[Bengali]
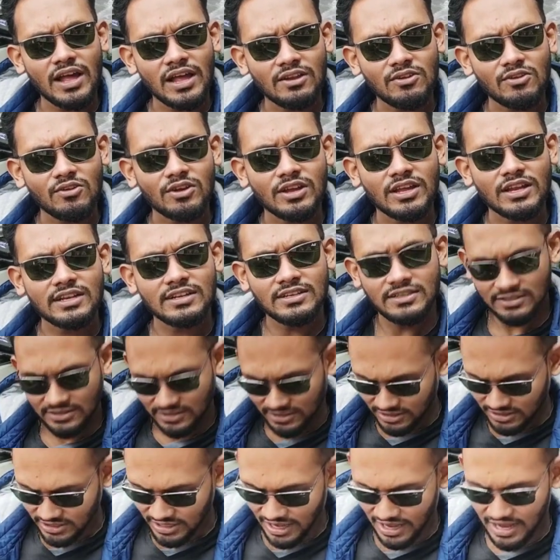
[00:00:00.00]
এক লগের
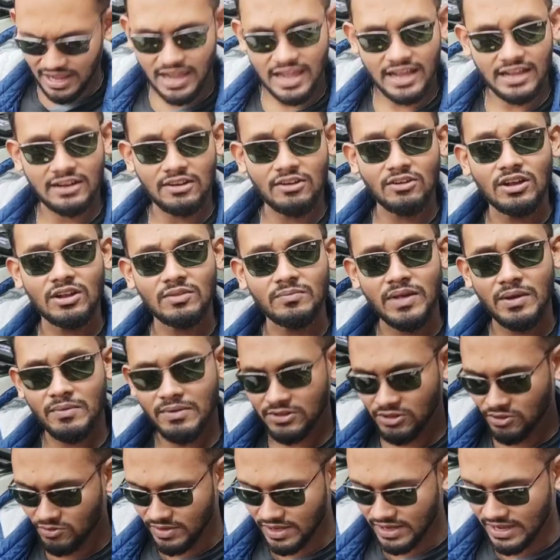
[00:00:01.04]
এরা এক লগের
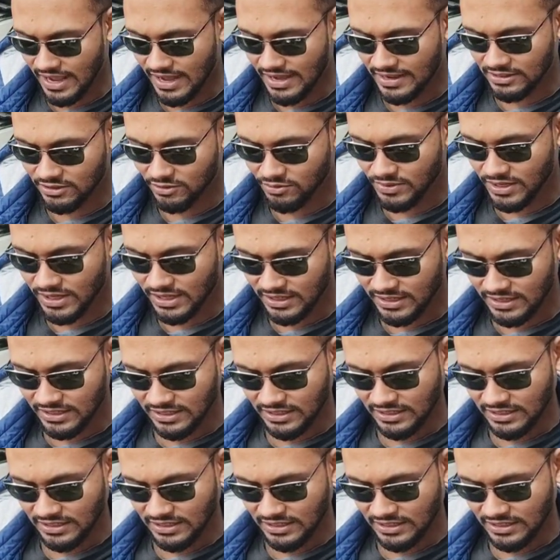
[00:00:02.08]
মামাতো ভাই খালাতো ভাই